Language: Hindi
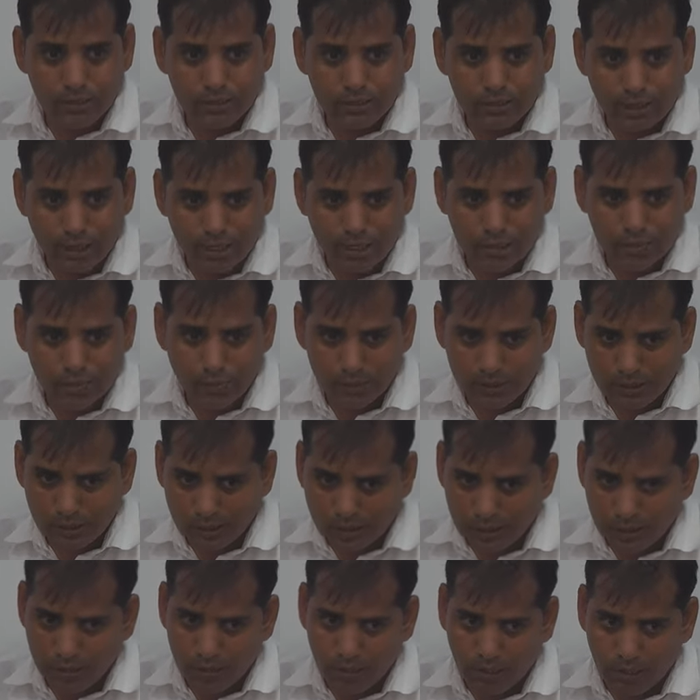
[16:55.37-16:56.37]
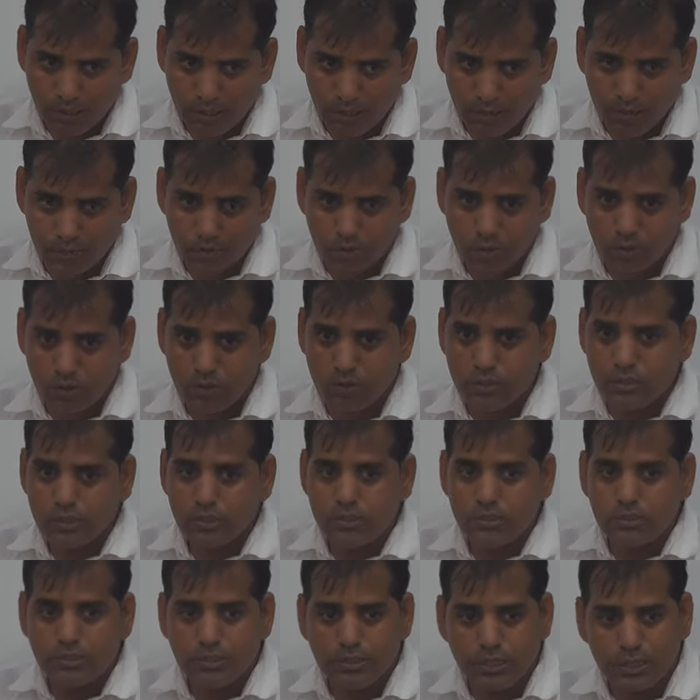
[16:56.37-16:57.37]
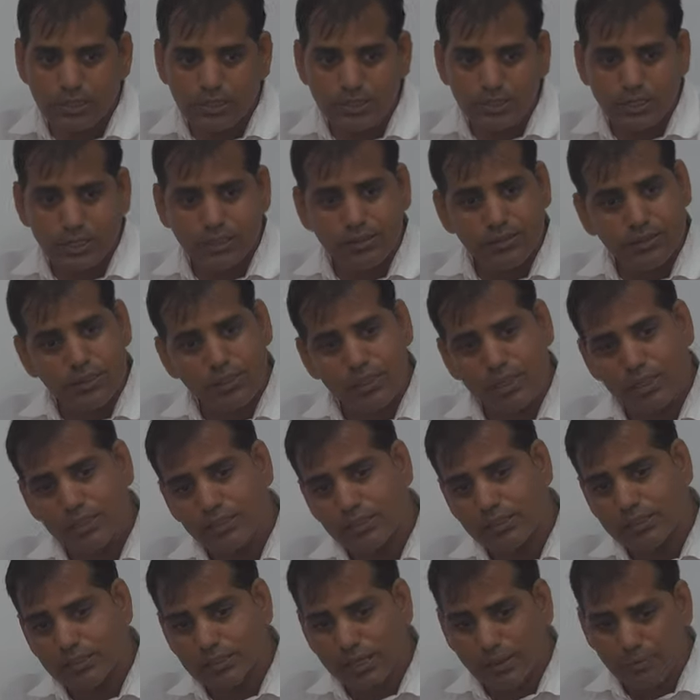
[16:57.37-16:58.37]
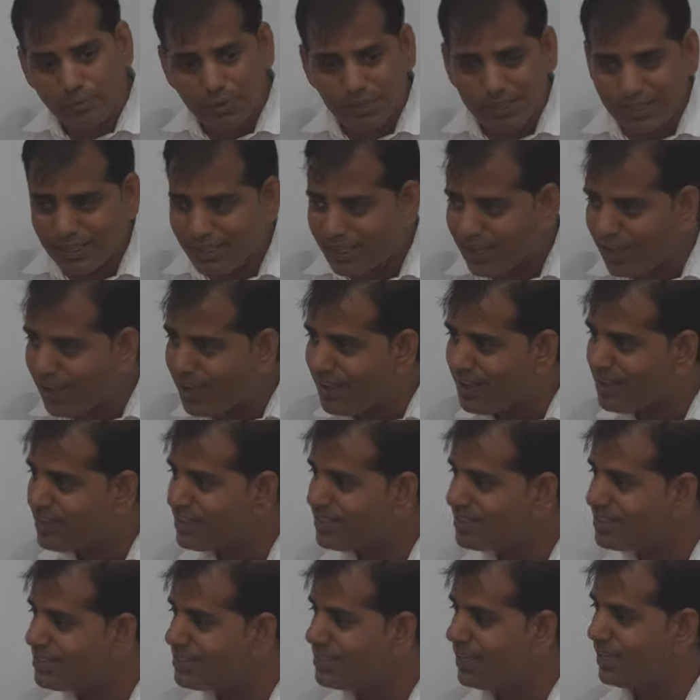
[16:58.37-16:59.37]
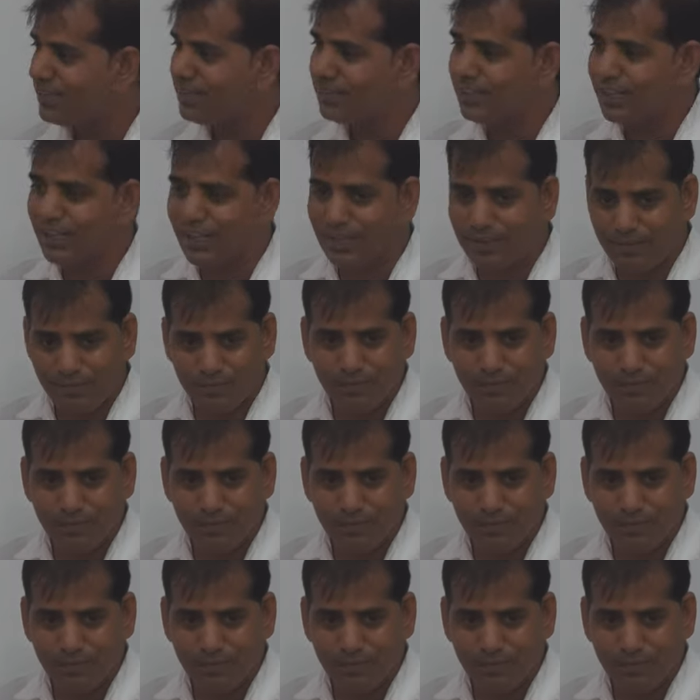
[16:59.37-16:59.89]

राष्ट्रपति के द्वारा इनको जनजाति के अंदर शामिल किया जाता है